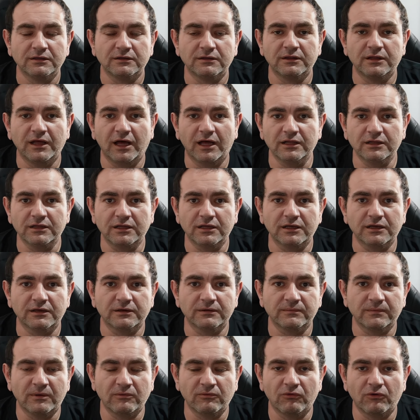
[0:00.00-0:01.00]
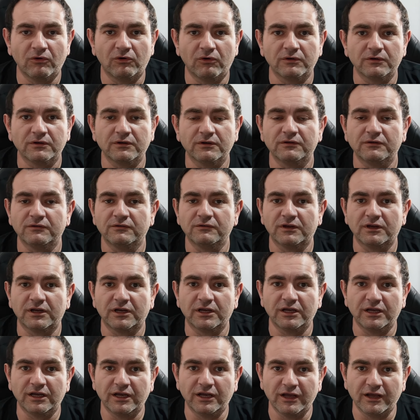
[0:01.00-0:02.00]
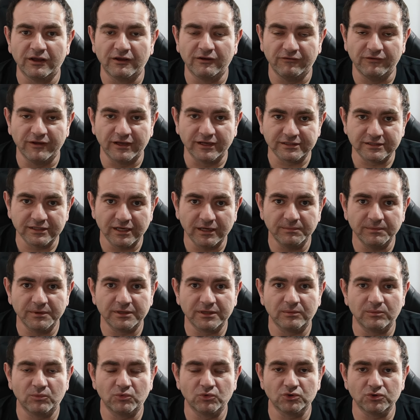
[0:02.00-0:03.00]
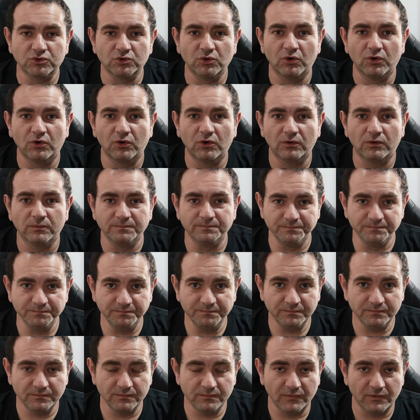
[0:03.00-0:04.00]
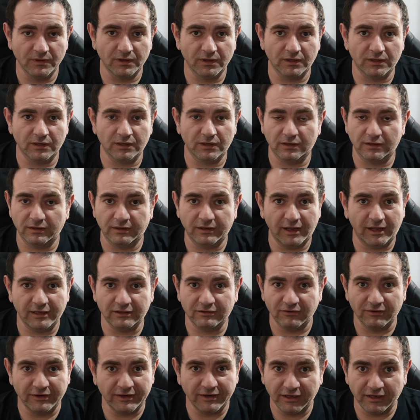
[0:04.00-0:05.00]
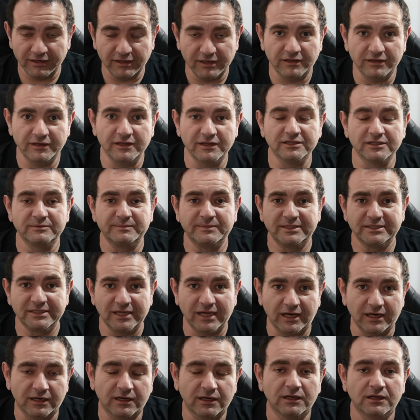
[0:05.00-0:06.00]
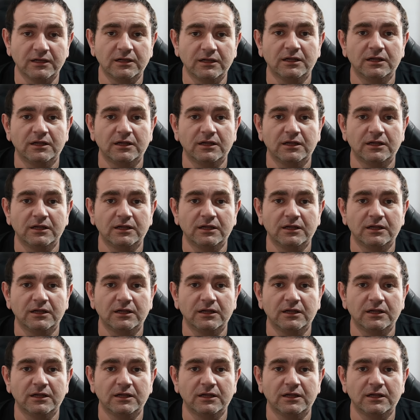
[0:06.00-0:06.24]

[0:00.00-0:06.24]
данные моего э, веса, потому что Э, я этого не хотел делать специально.